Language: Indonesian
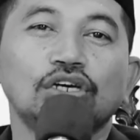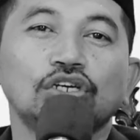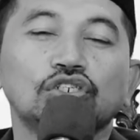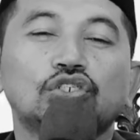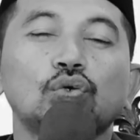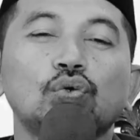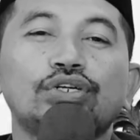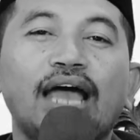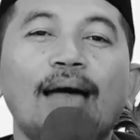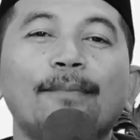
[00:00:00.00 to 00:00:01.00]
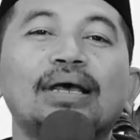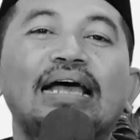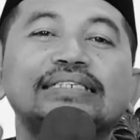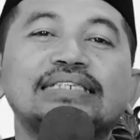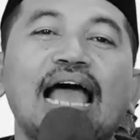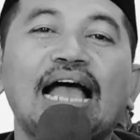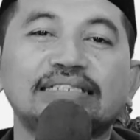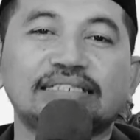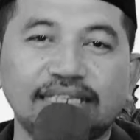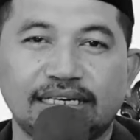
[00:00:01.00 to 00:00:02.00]
sudah merasa
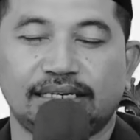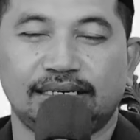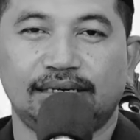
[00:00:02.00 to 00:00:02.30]
asing